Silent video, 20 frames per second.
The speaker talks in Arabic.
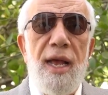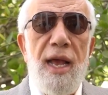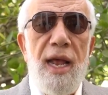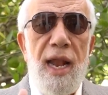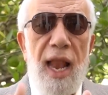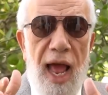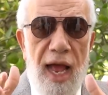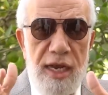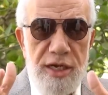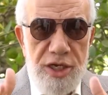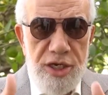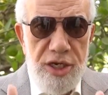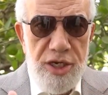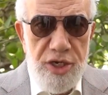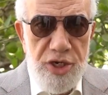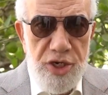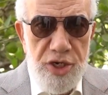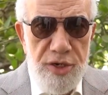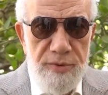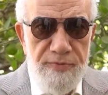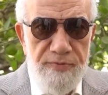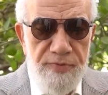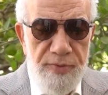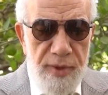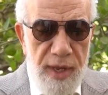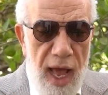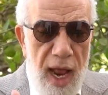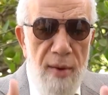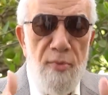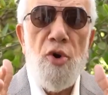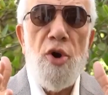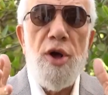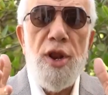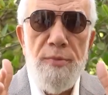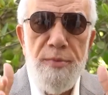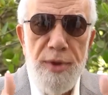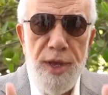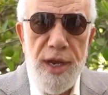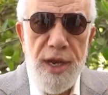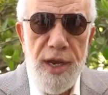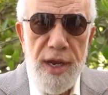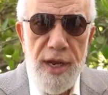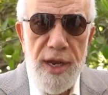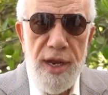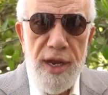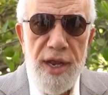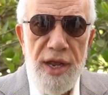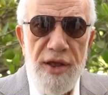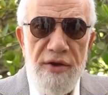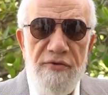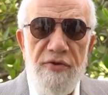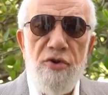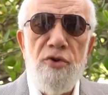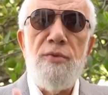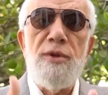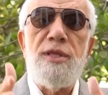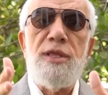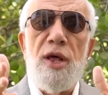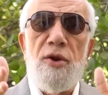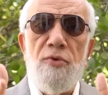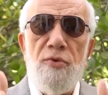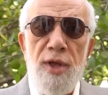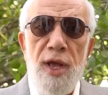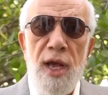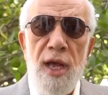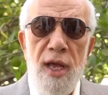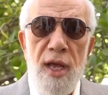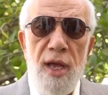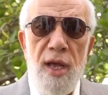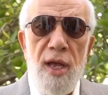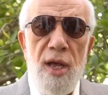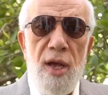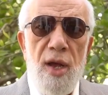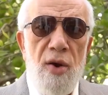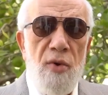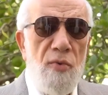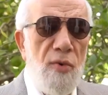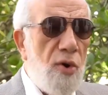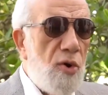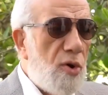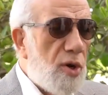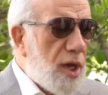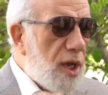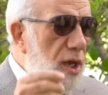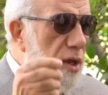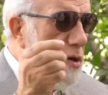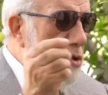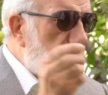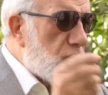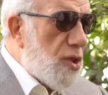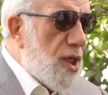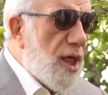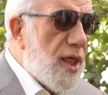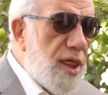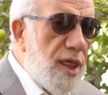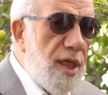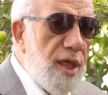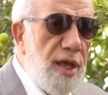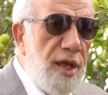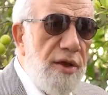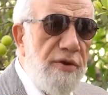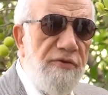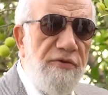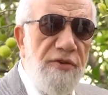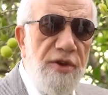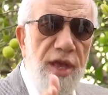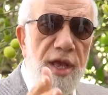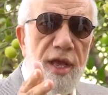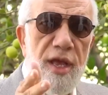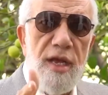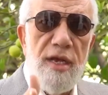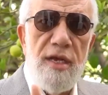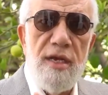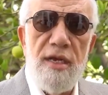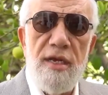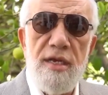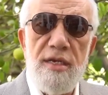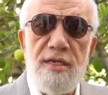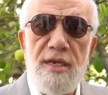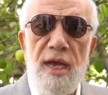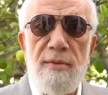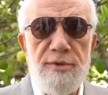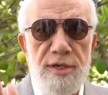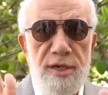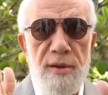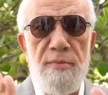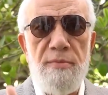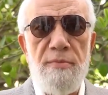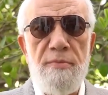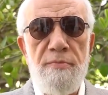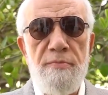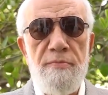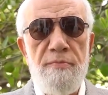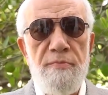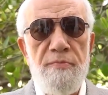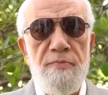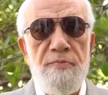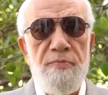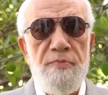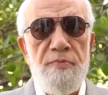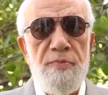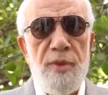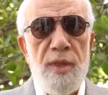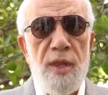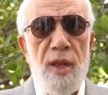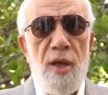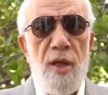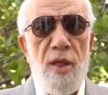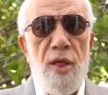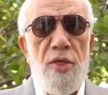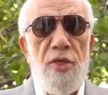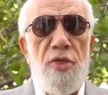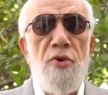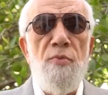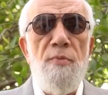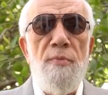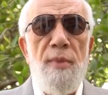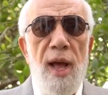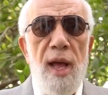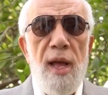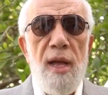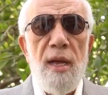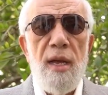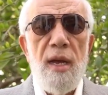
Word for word: الحجيج المحرمين في يوم الترويه ويلقي الجثث في زمزم ثم